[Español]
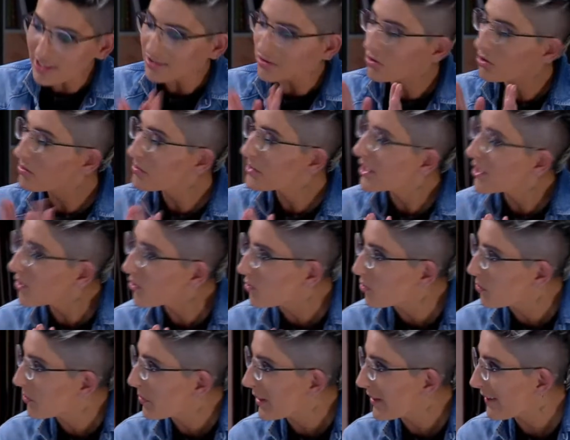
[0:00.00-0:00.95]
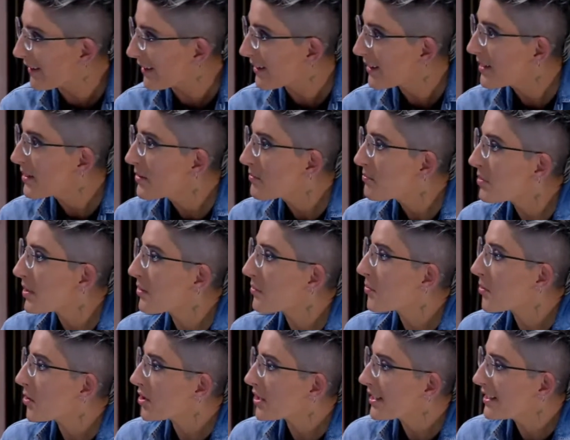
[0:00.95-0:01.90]
estoy bien ocupada, pero
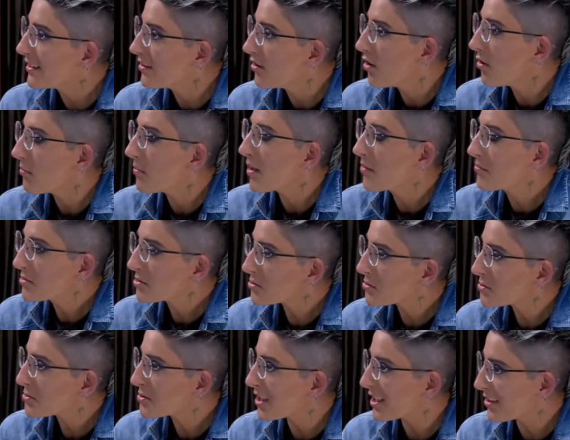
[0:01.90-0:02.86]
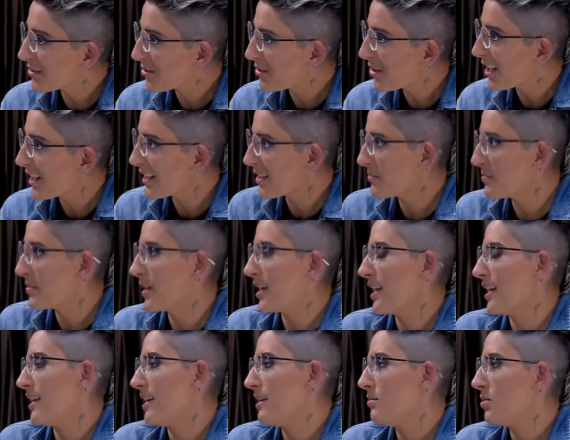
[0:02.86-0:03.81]
¿por qué no vamos juntando lana
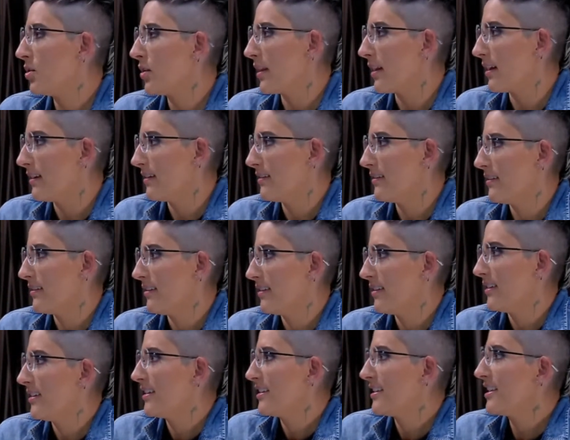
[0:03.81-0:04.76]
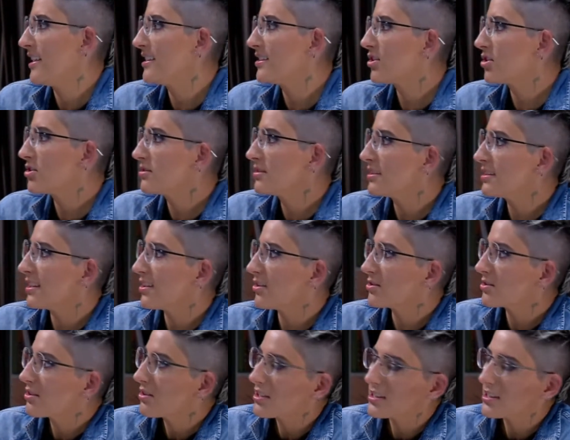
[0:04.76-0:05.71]
para la boda? Y entonces el otro le